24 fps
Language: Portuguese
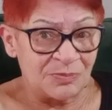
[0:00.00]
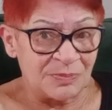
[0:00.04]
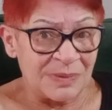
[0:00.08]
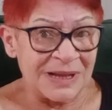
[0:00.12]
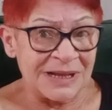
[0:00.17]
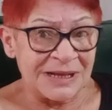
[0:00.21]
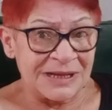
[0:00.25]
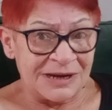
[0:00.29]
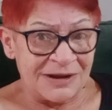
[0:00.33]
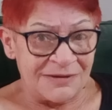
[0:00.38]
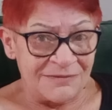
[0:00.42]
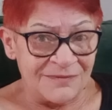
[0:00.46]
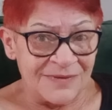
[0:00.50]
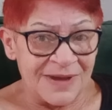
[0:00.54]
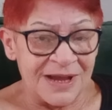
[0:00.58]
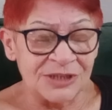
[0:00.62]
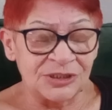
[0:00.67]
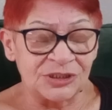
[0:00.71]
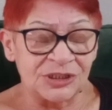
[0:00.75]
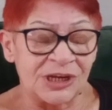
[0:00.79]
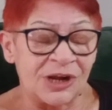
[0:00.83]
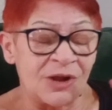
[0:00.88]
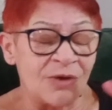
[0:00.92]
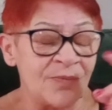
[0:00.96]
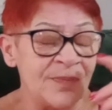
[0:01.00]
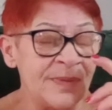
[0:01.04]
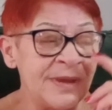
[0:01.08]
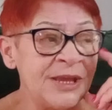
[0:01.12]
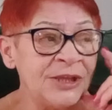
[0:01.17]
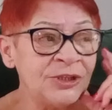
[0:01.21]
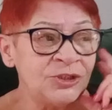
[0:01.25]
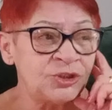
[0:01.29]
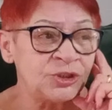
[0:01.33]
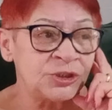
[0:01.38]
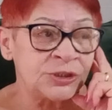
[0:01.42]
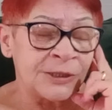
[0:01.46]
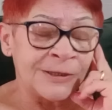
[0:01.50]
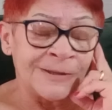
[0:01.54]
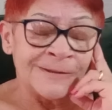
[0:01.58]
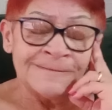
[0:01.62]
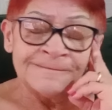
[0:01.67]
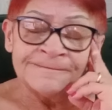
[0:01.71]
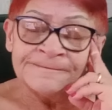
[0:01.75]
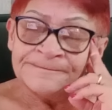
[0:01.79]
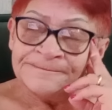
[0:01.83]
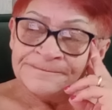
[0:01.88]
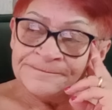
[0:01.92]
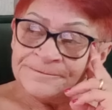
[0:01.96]
para gravar geralmente.
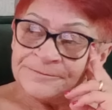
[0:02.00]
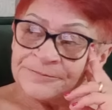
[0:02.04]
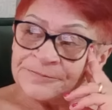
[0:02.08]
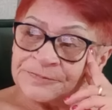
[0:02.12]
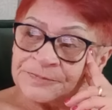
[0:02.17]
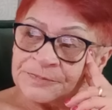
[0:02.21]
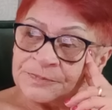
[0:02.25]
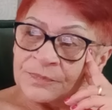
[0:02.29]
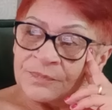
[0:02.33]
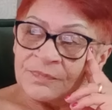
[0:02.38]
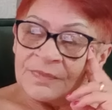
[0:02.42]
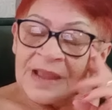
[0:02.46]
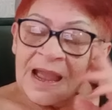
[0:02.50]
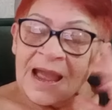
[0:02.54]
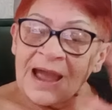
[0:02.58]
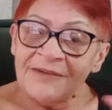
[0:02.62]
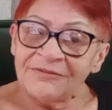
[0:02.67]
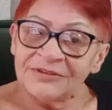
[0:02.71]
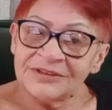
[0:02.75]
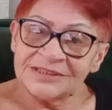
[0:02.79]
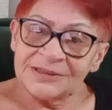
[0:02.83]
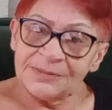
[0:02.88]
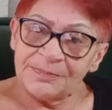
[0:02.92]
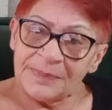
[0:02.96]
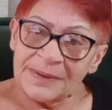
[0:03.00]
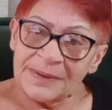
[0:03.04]
Aí você